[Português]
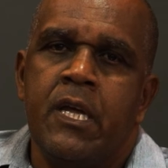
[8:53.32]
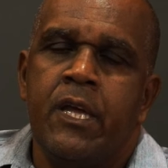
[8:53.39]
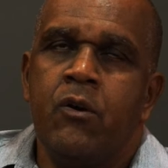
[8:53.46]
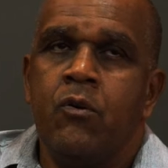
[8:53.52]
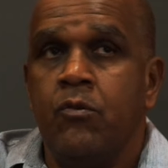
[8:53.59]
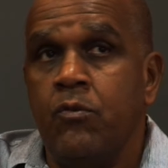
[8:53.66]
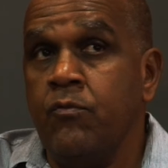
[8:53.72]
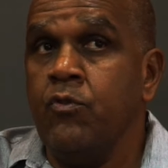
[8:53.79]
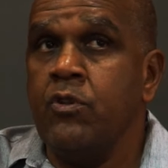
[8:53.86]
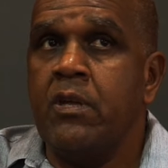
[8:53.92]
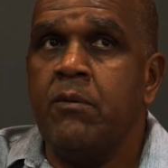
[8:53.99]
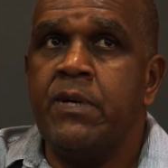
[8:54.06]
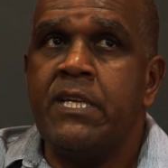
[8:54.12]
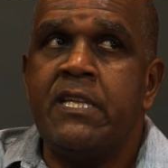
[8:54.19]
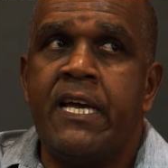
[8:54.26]
Eu, eu vou dar
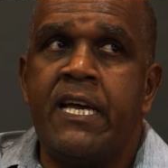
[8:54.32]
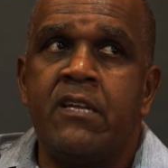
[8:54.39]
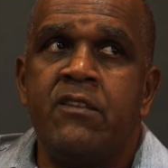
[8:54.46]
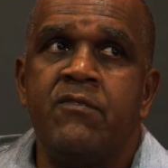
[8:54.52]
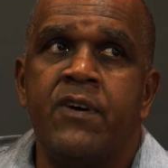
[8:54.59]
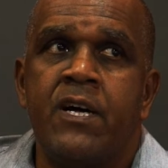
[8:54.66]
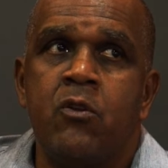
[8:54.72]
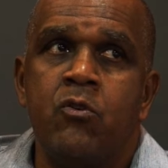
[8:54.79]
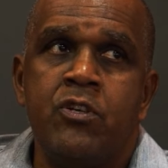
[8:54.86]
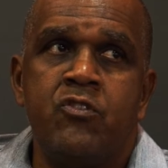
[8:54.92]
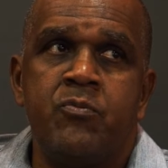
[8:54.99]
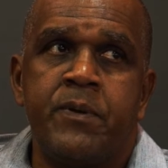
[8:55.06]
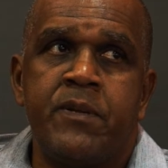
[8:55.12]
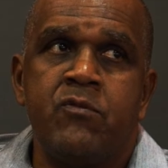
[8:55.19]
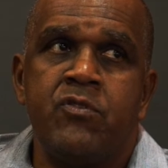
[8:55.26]
uma ideia de valores
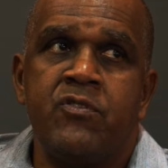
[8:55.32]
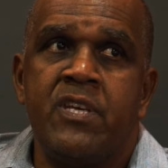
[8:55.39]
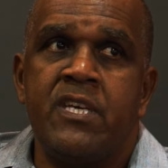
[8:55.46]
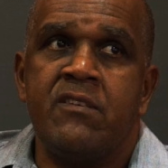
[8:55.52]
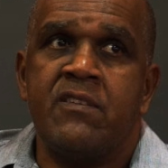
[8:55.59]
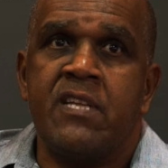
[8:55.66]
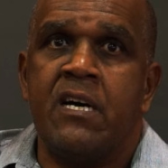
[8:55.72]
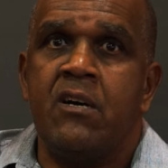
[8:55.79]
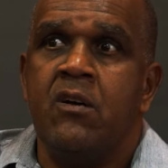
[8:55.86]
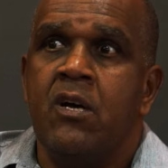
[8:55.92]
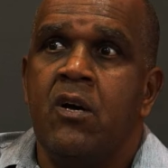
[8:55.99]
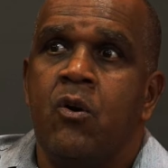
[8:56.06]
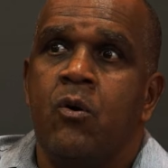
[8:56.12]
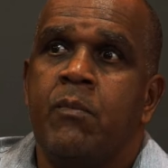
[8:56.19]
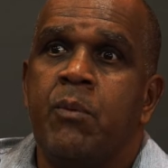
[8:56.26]
para vocês, tá?
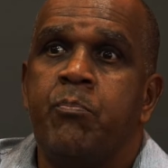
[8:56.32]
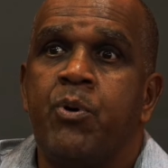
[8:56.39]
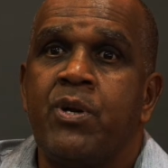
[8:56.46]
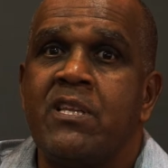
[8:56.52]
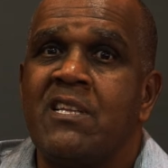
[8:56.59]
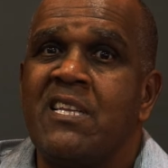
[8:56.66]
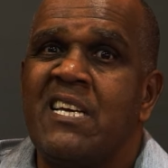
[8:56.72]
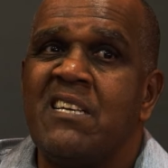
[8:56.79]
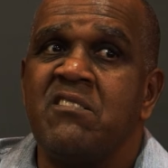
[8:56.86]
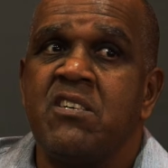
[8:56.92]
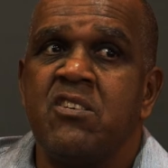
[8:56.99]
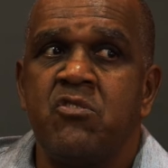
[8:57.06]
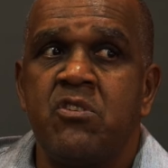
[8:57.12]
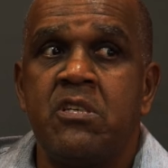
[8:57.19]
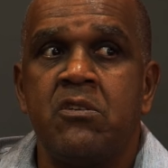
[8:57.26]
Uma porta dessa,
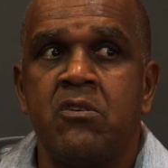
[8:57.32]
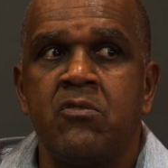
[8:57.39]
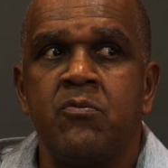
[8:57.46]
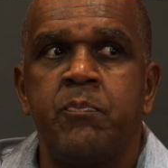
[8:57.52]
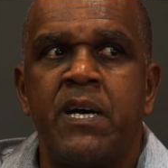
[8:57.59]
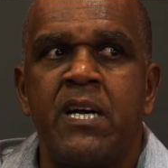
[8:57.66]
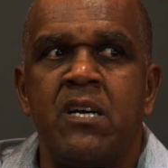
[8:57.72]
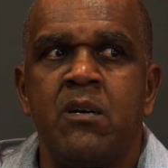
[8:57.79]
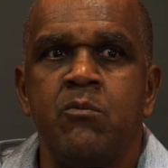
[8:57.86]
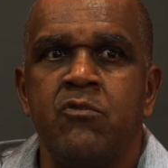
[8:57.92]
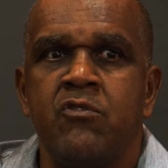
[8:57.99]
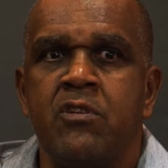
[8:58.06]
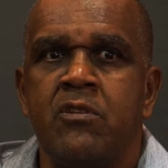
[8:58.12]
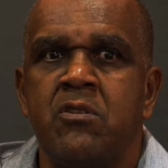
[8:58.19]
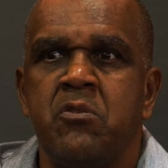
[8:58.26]
acho que nós
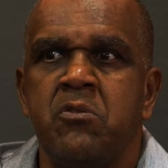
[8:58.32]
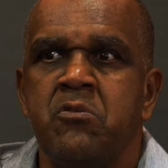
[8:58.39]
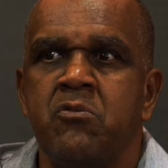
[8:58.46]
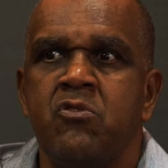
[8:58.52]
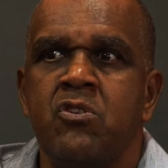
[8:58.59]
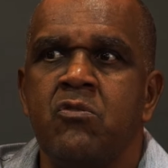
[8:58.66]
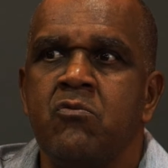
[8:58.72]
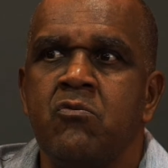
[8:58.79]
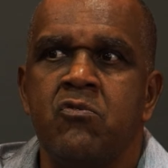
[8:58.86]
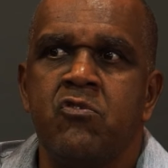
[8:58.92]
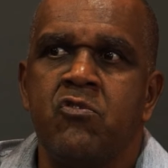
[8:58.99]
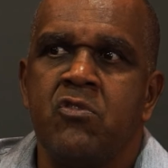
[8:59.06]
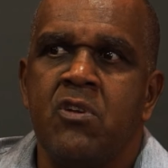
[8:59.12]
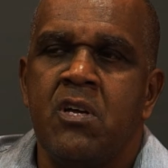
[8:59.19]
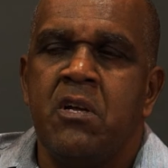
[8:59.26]
pagamos em torno de
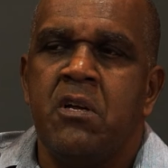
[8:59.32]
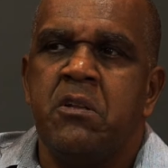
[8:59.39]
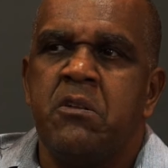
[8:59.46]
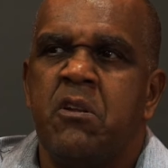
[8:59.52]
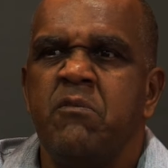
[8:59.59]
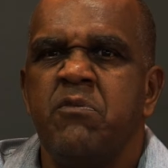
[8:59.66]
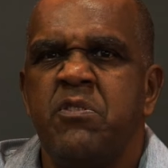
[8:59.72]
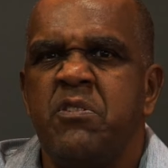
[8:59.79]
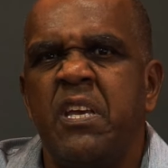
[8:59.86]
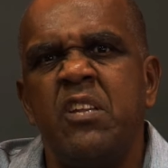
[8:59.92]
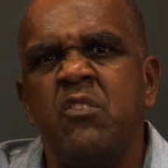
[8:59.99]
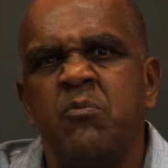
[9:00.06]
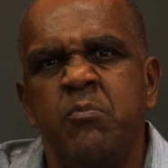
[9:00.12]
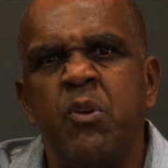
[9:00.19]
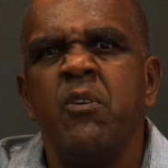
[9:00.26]
uns
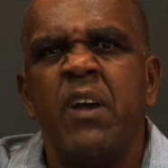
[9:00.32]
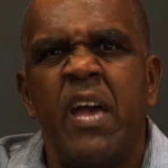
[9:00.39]
900 mil